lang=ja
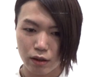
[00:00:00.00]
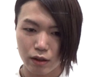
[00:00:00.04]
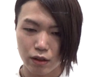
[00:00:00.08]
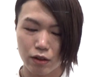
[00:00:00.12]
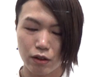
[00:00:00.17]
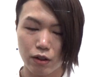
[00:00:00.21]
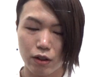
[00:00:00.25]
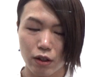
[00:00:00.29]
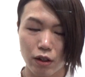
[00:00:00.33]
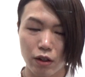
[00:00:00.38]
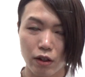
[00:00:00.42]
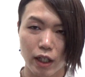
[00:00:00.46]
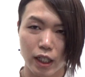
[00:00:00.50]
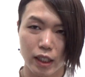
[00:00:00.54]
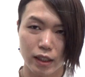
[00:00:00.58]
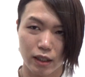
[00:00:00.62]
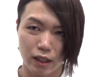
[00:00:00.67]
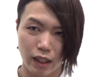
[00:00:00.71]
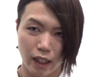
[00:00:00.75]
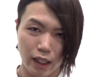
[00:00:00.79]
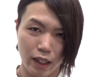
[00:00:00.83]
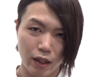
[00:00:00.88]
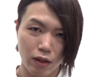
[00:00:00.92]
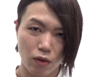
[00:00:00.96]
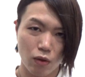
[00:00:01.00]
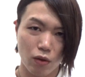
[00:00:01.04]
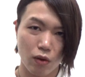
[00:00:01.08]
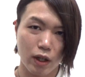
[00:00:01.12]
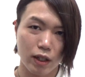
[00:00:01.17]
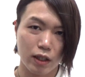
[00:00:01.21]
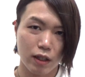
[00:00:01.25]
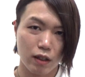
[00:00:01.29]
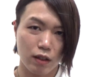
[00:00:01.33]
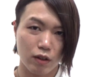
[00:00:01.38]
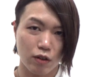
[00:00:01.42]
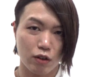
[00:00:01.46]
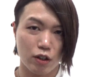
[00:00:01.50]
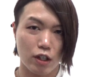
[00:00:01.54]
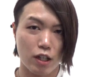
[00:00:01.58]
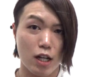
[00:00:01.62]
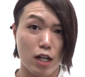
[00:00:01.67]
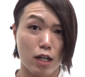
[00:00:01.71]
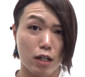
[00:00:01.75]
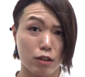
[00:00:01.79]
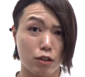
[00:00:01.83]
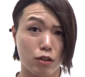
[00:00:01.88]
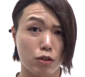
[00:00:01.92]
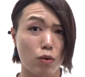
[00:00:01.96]
水牛ハズ1個あたりの値
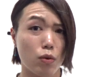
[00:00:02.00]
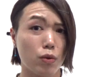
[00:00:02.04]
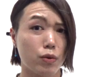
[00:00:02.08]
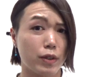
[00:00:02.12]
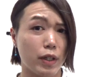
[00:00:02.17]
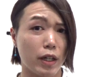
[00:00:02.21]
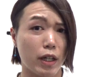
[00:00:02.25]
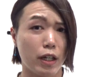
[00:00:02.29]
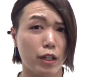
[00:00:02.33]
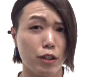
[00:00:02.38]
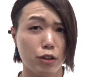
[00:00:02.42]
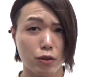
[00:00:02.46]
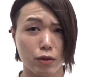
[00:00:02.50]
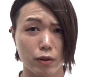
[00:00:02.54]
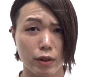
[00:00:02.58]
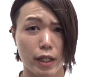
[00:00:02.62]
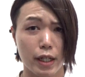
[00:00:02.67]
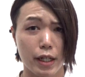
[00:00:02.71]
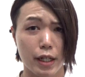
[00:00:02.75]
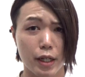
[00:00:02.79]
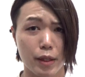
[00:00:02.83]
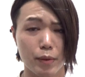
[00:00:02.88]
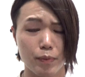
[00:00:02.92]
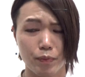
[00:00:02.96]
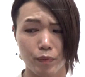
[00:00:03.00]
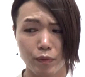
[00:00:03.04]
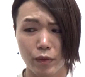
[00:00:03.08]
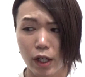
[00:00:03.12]
段がすごく高いので、